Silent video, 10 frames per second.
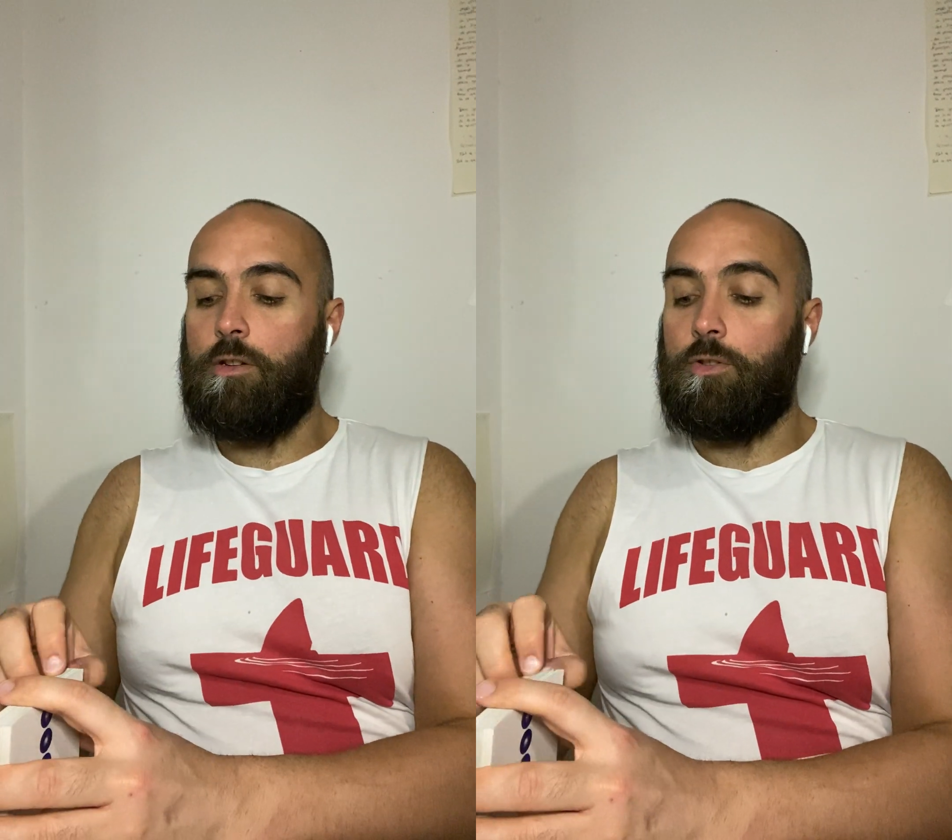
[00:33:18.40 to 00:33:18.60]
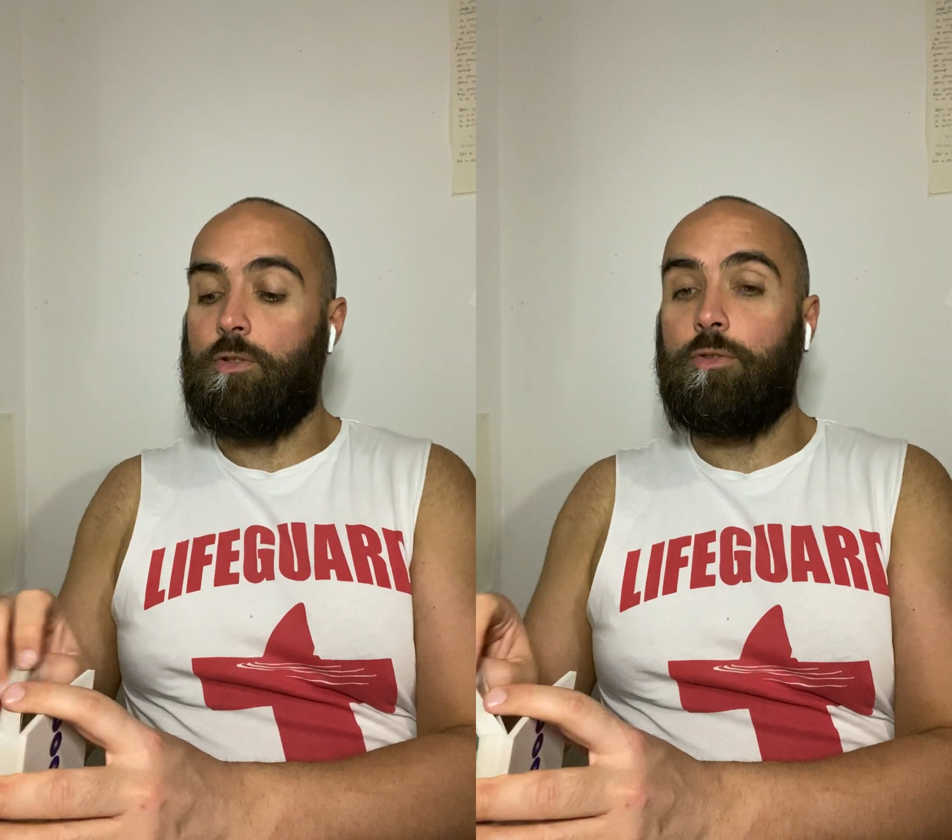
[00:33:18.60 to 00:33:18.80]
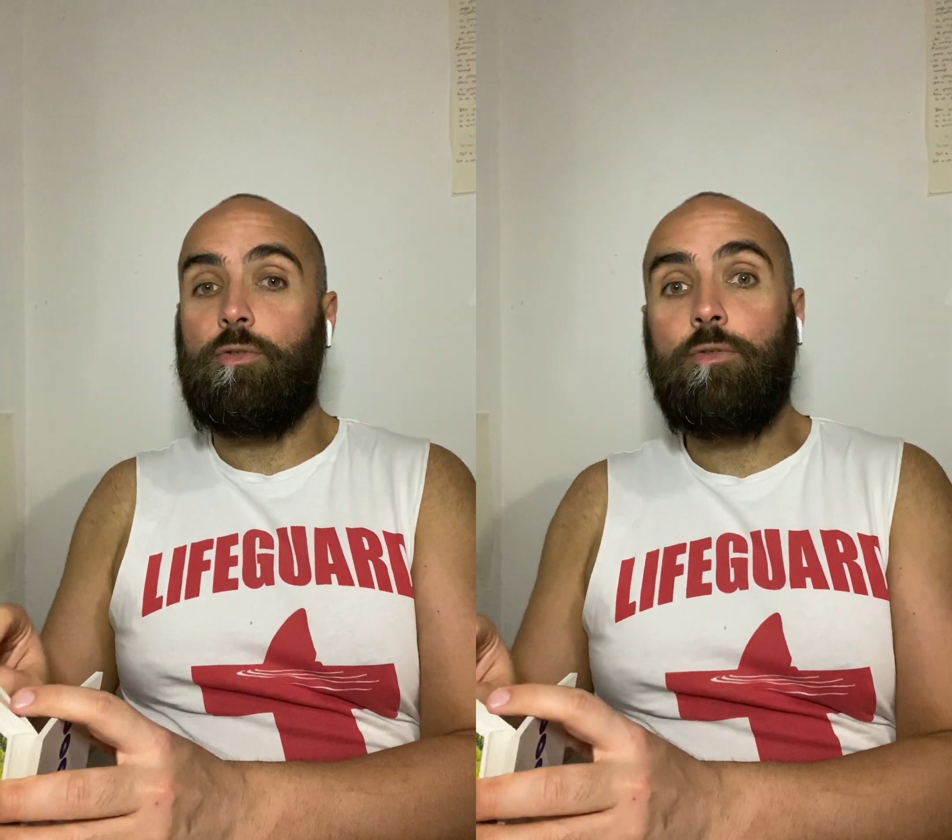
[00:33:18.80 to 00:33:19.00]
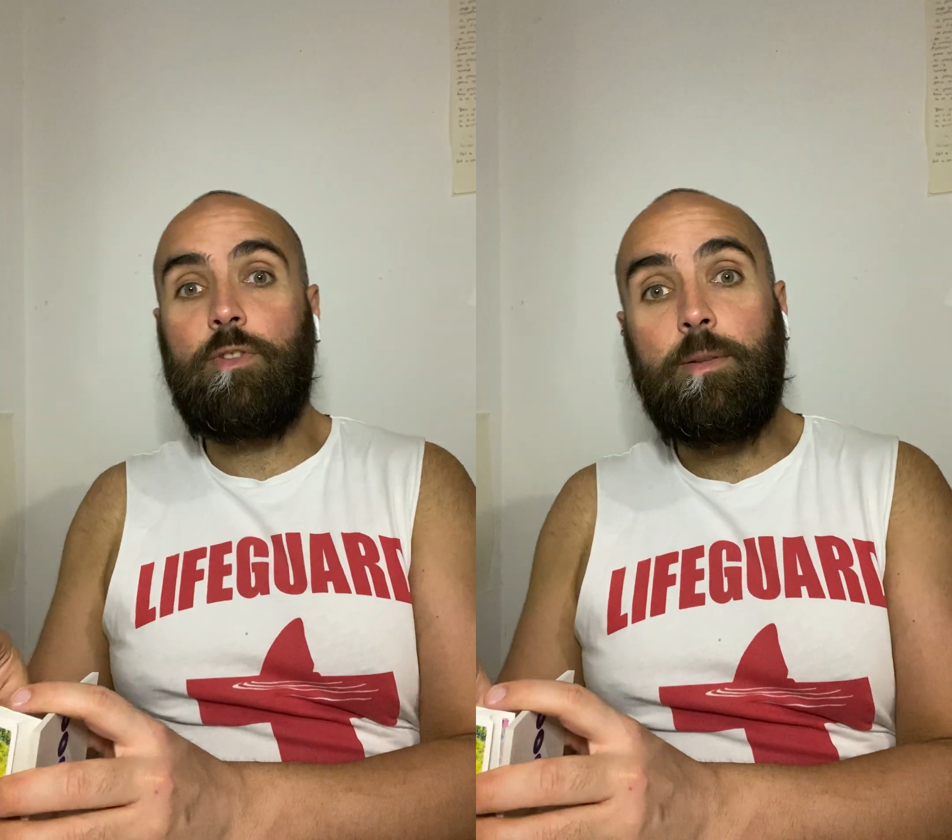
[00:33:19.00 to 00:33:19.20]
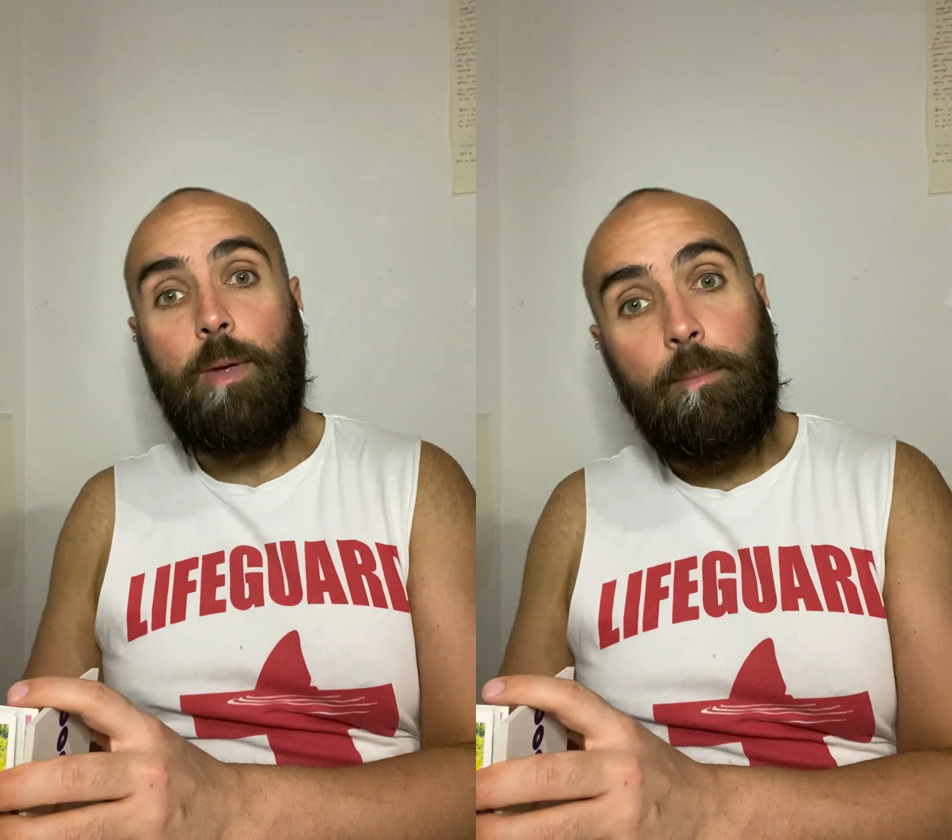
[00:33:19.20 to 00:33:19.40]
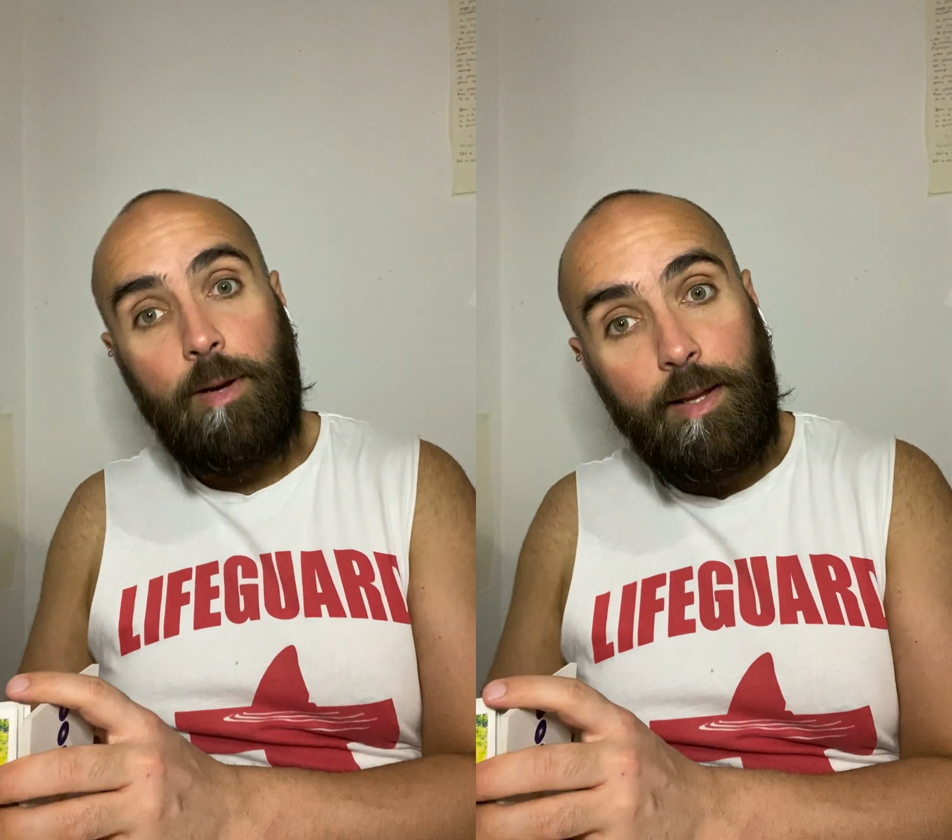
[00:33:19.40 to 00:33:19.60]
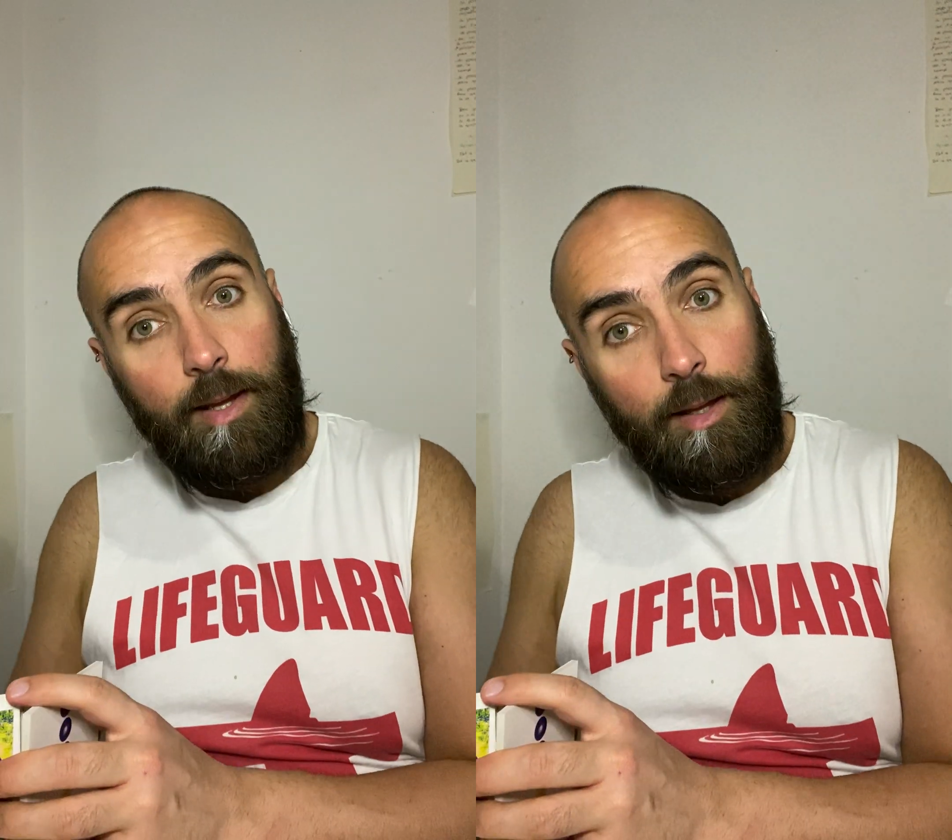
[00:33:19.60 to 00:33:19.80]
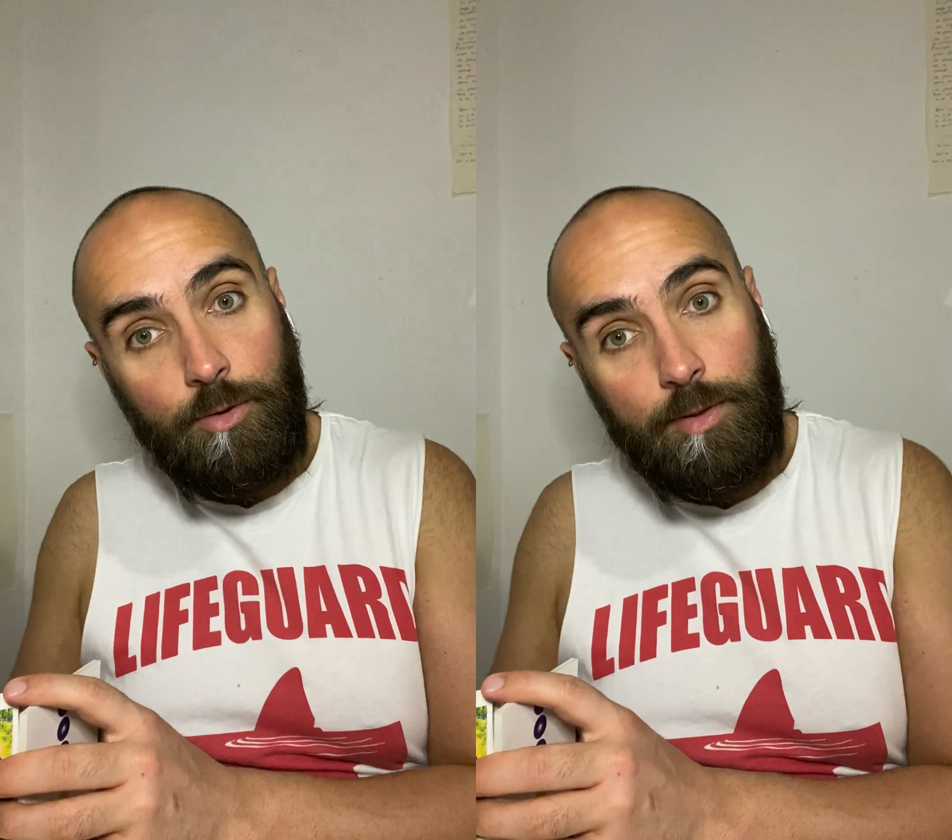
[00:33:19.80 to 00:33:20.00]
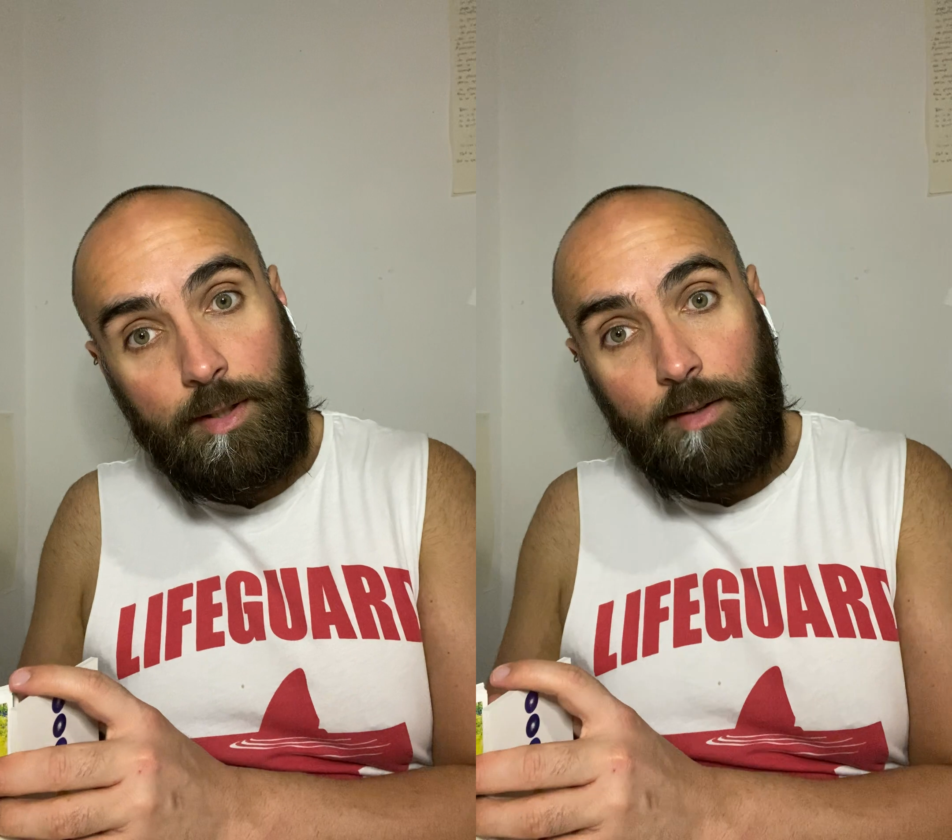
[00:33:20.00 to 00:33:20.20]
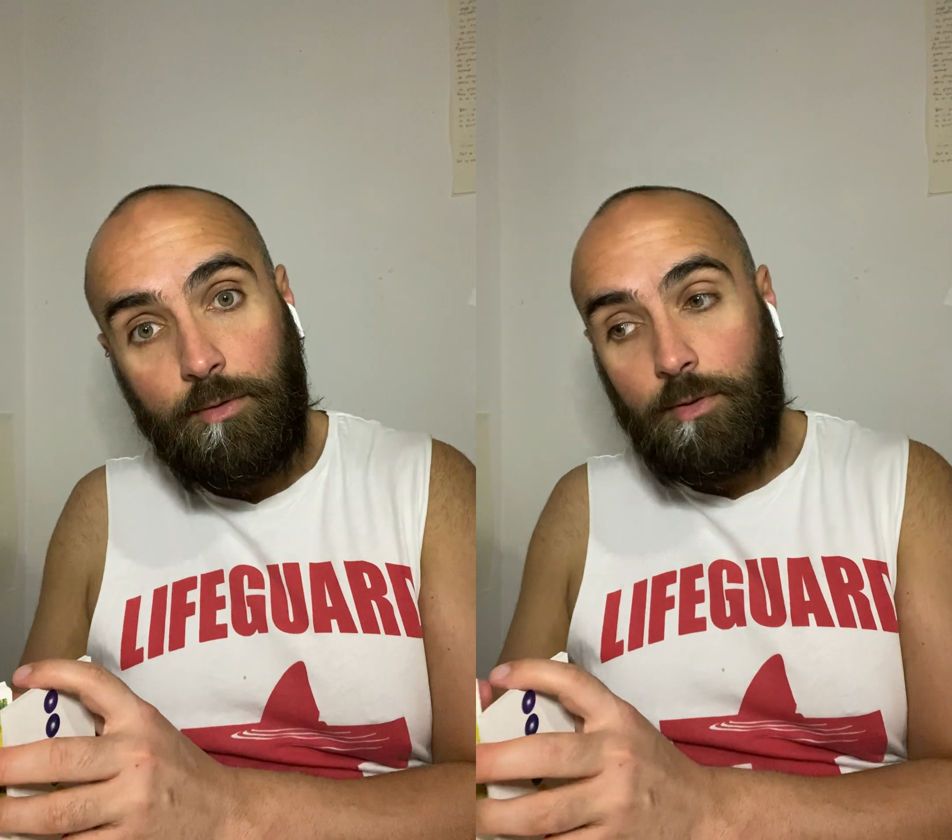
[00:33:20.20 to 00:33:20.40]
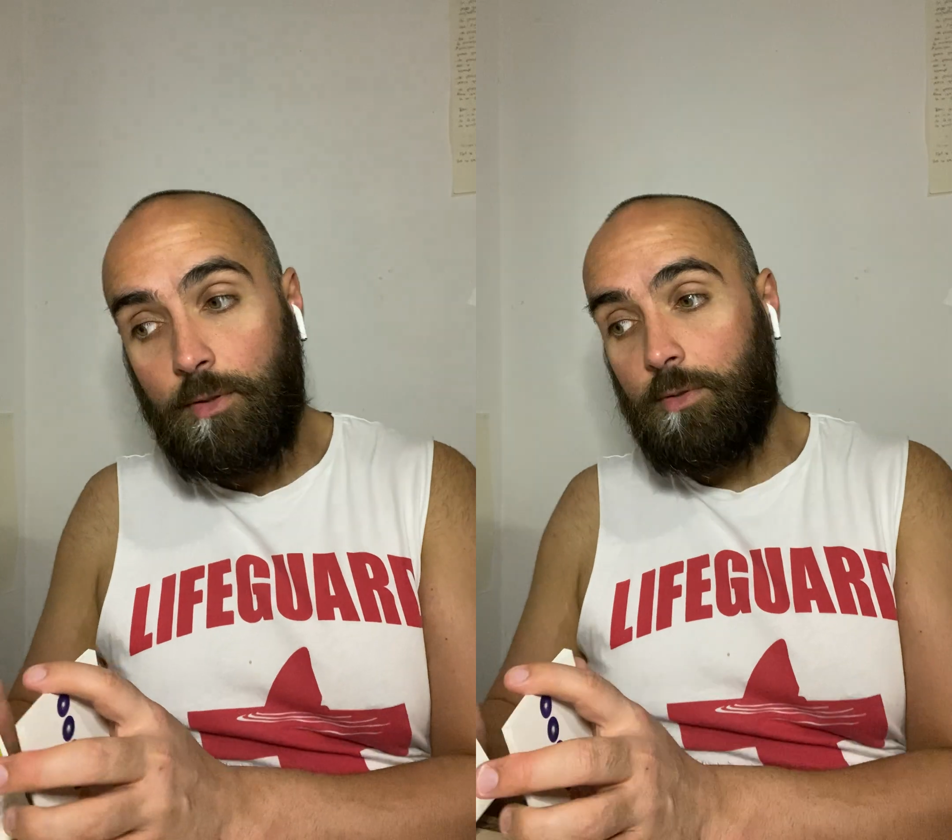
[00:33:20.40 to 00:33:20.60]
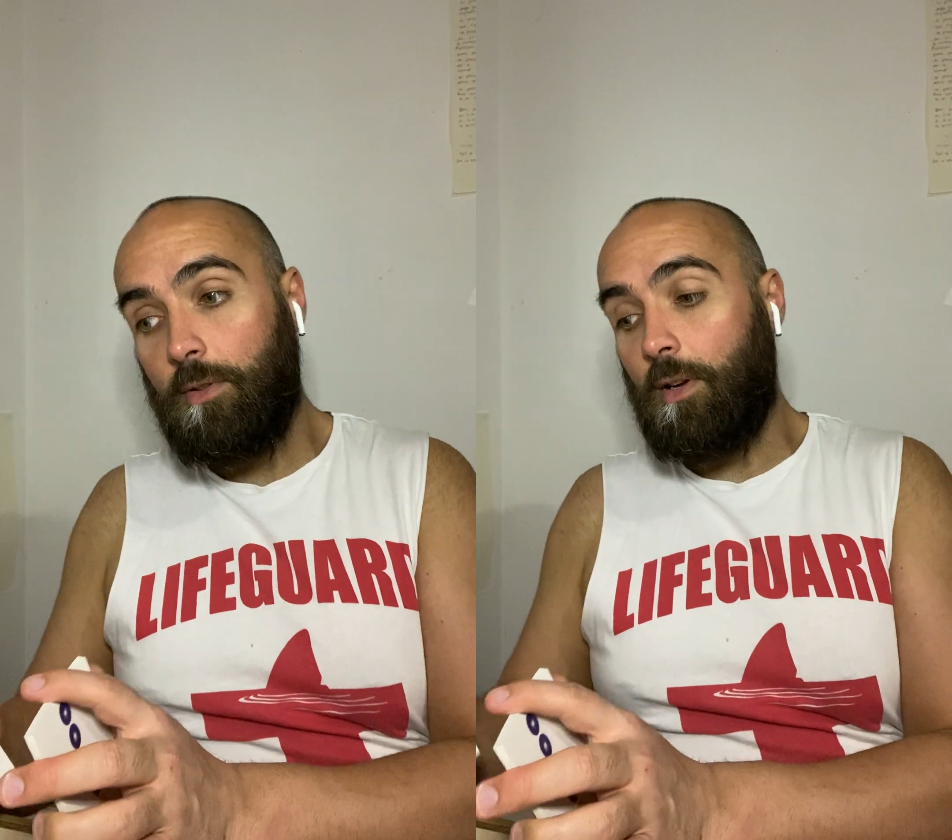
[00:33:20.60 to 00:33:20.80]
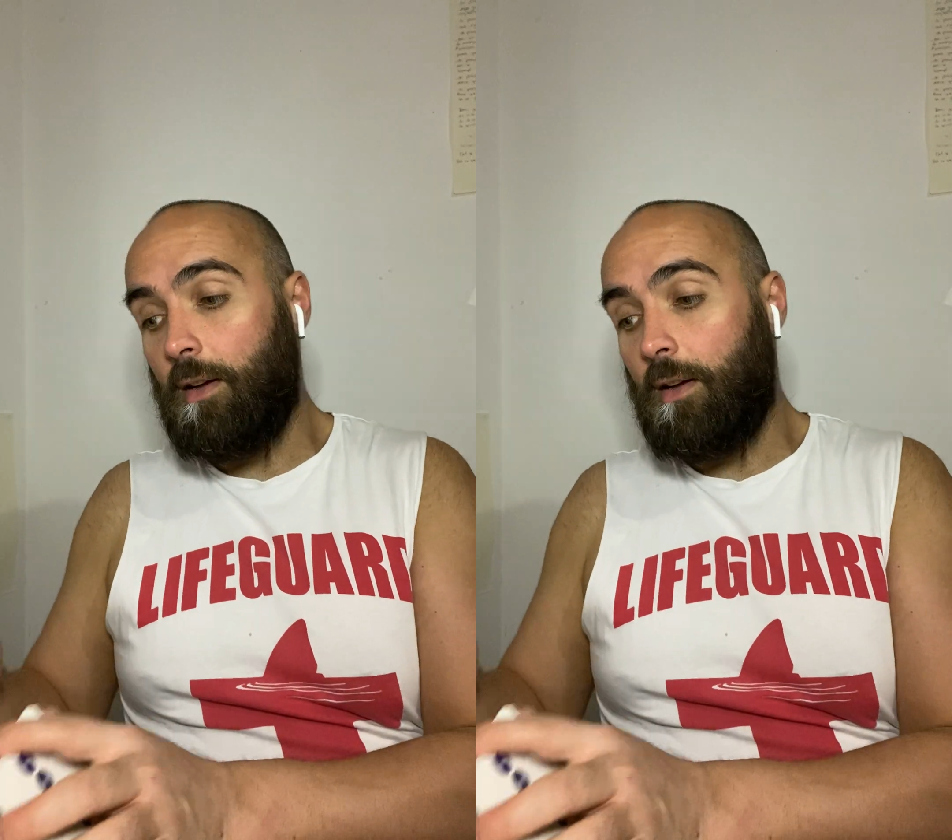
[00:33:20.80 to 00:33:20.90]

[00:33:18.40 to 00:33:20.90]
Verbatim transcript: J'en devine même les cartes juste avant, que,